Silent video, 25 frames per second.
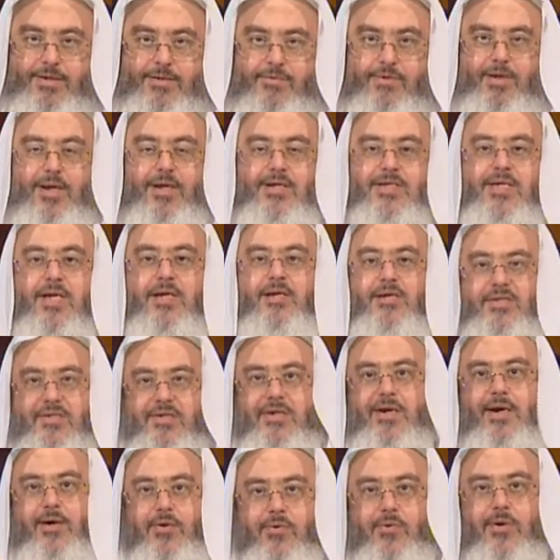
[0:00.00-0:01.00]
وليس
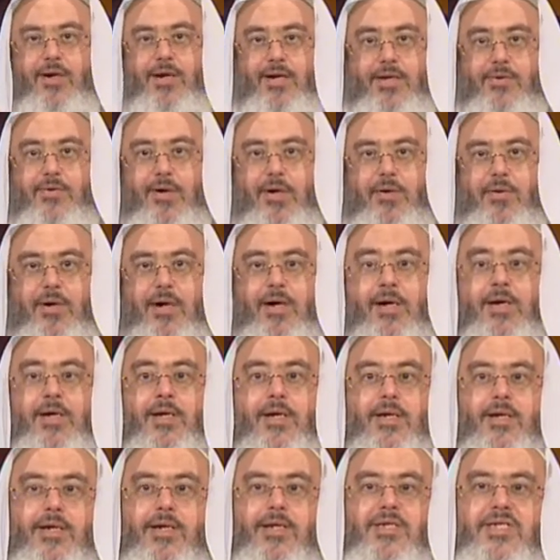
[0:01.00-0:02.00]
العطر أولا وهو
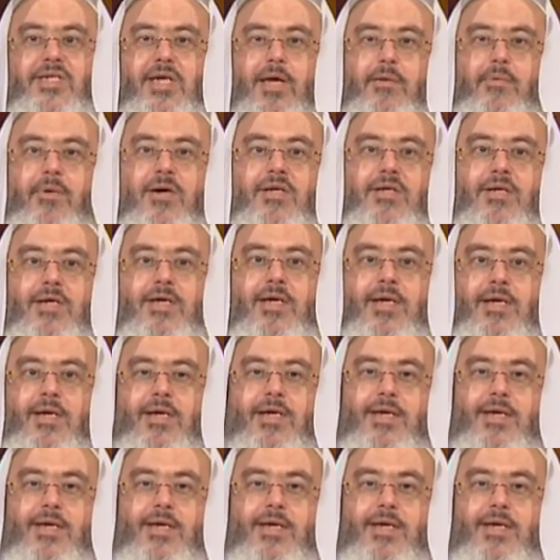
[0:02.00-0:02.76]
لسه يبغى